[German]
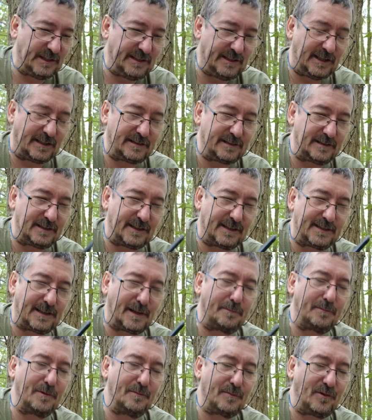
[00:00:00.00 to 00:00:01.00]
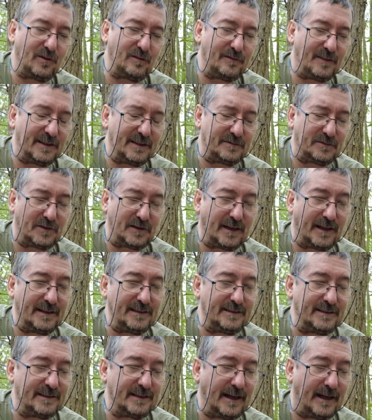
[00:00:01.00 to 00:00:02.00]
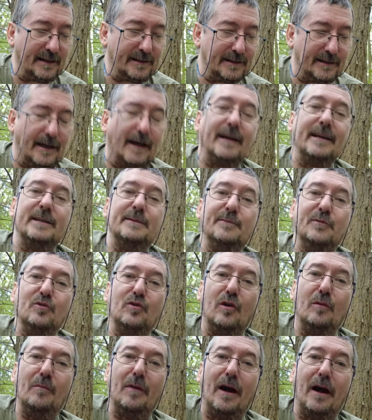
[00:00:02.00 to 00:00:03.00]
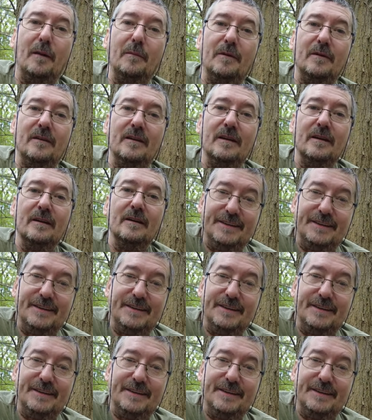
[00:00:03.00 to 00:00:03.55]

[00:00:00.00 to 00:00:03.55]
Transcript: Ich hatte die jetzt abgebaut, weil ich von Eisiger eine Nachricht bekommen habe,